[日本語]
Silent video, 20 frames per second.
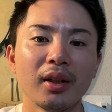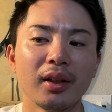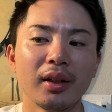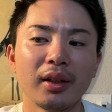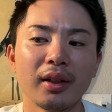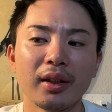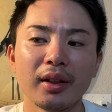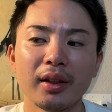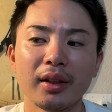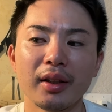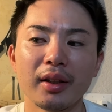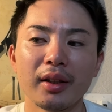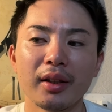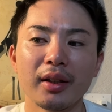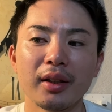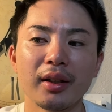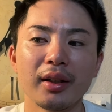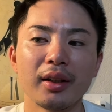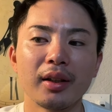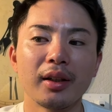
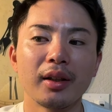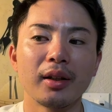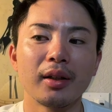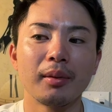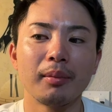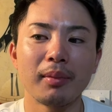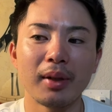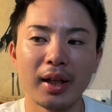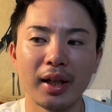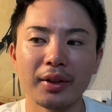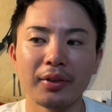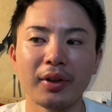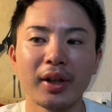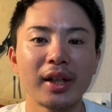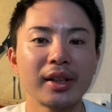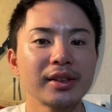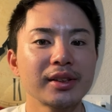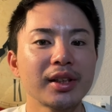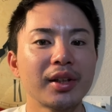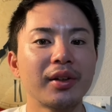えー、まあ、あの、
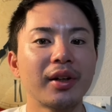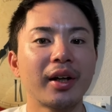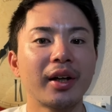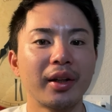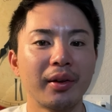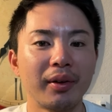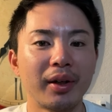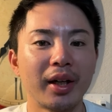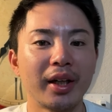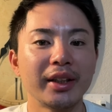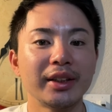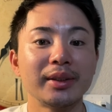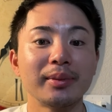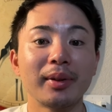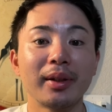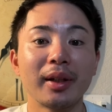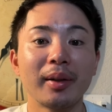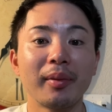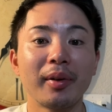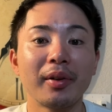関西の中では一
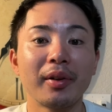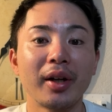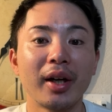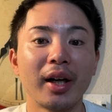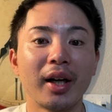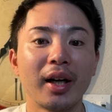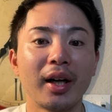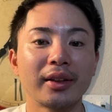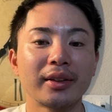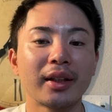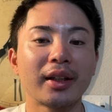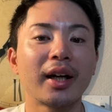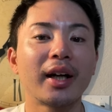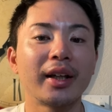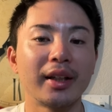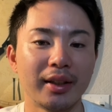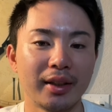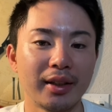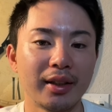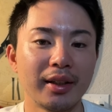番レベルが高
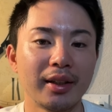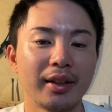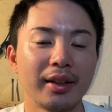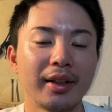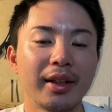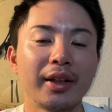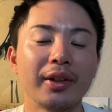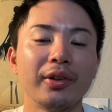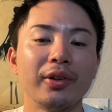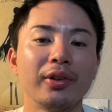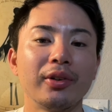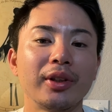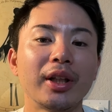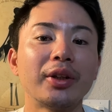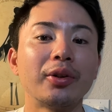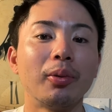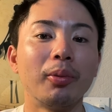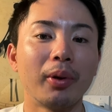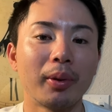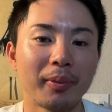い、えー、リーグ
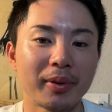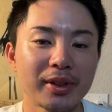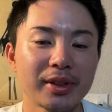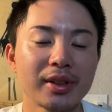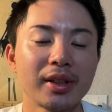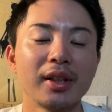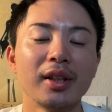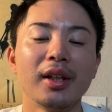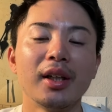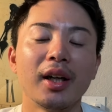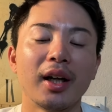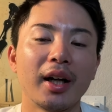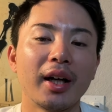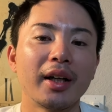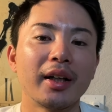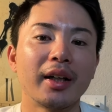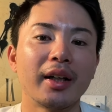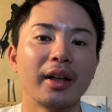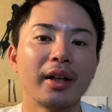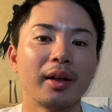だと思います。
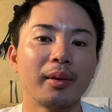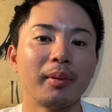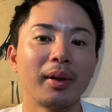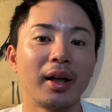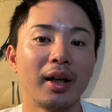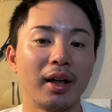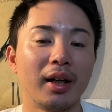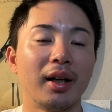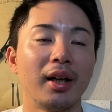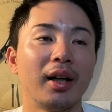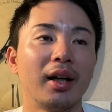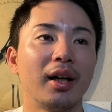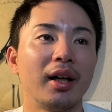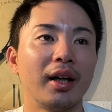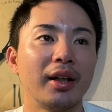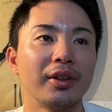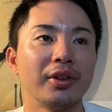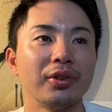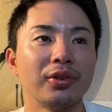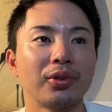はい、えー、まあ、あ
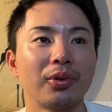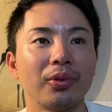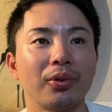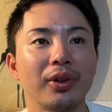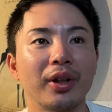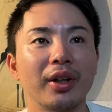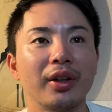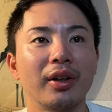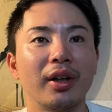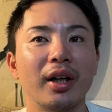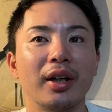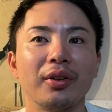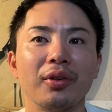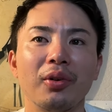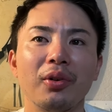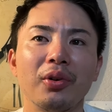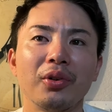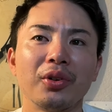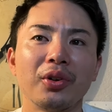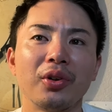あいうところで、あ
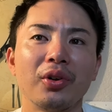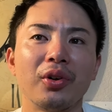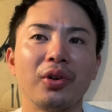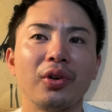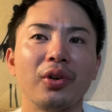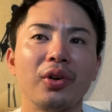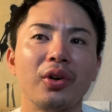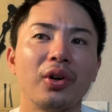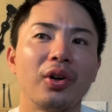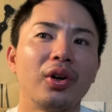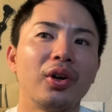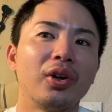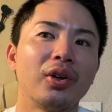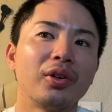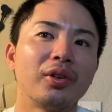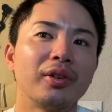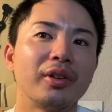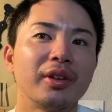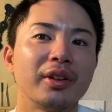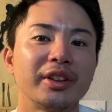
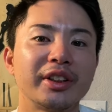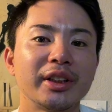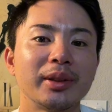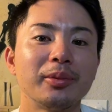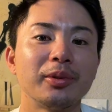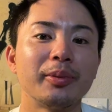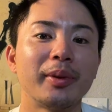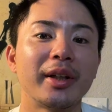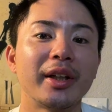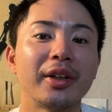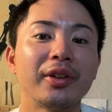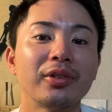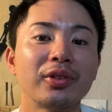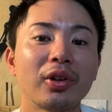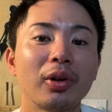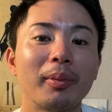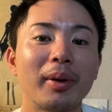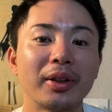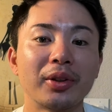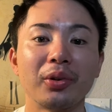のー、チーム名で言う
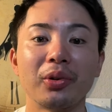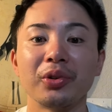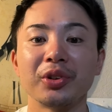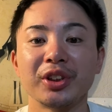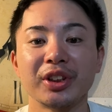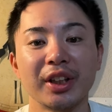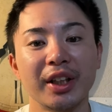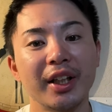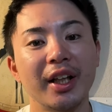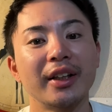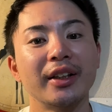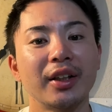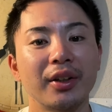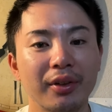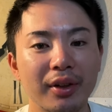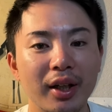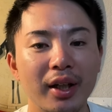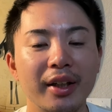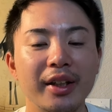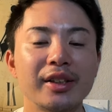と、まあ、同志社であったり
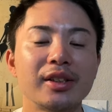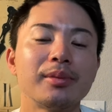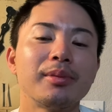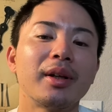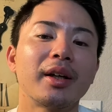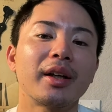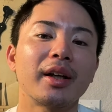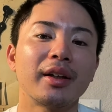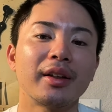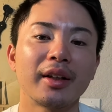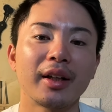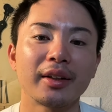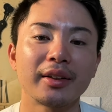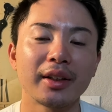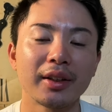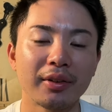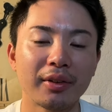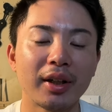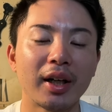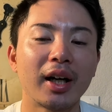とか、立命館であっ
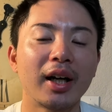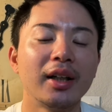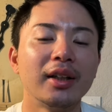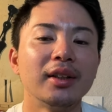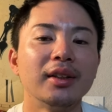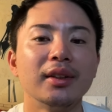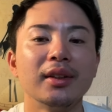たりとか、